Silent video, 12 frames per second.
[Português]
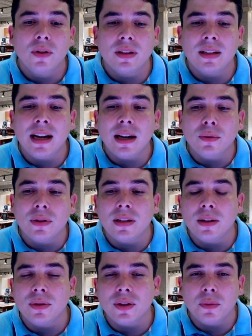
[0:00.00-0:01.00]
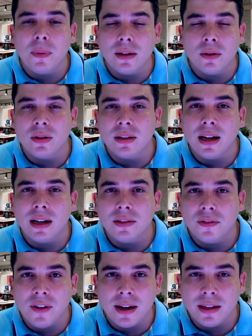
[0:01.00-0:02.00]
Você anuncia os seus
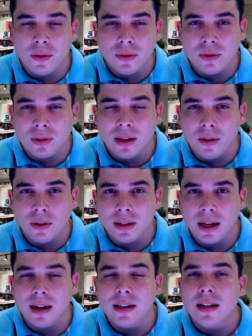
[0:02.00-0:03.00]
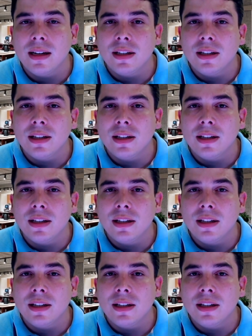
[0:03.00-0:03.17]
patrocinados, faz a coisa toda rodar